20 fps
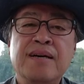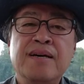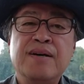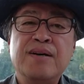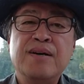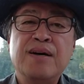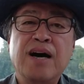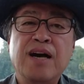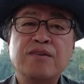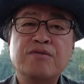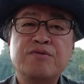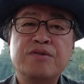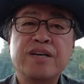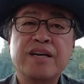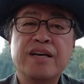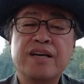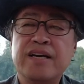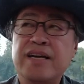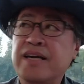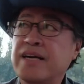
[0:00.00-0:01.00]

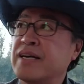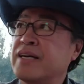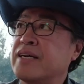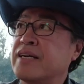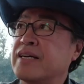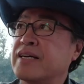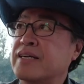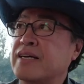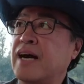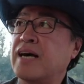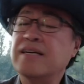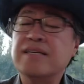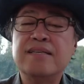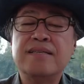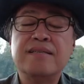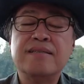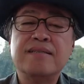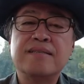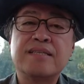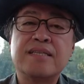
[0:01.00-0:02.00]
한국의
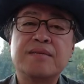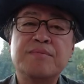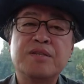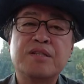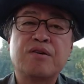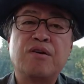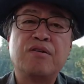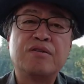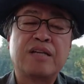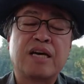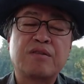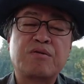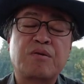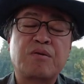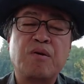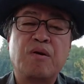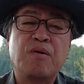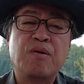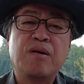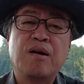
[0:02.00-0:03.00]
가을 느낌이 더
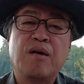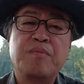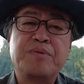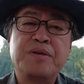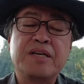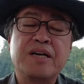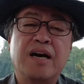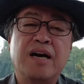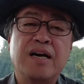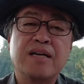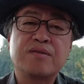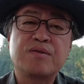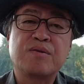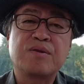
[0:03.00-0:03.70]
나도록 비가,